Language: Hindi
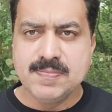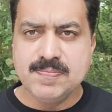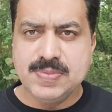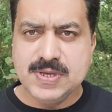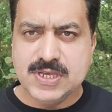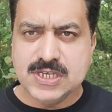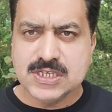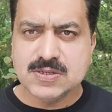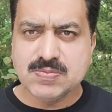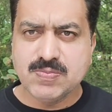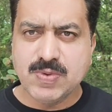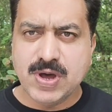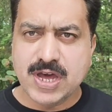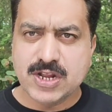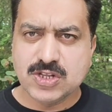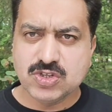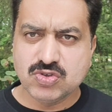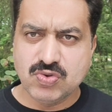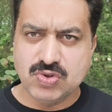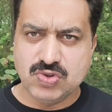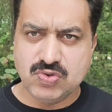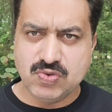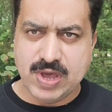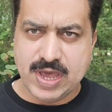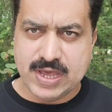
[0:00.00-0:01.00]
20 मार्च
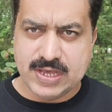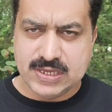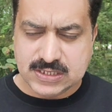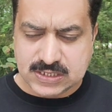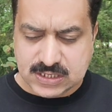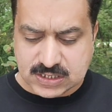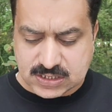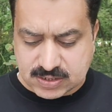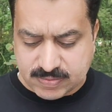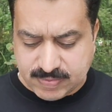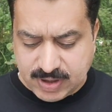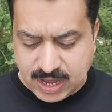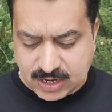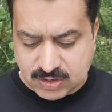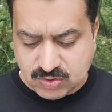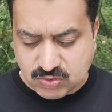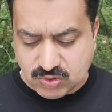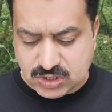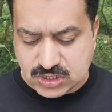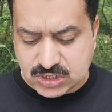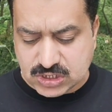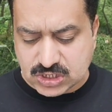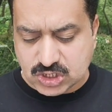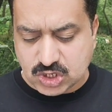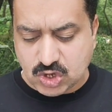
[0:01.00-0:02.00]
को जो है इसकी समाप्त हुई
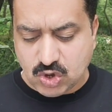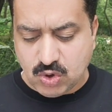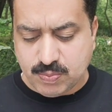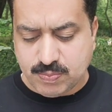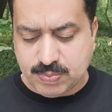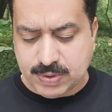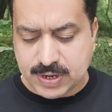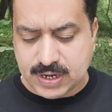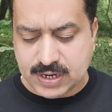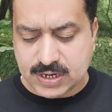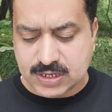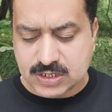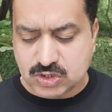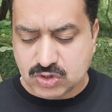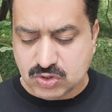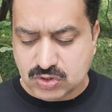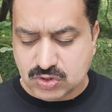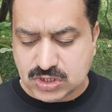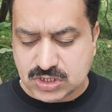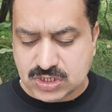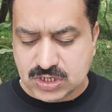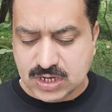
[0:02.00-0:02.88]
जिसके ऊपर जो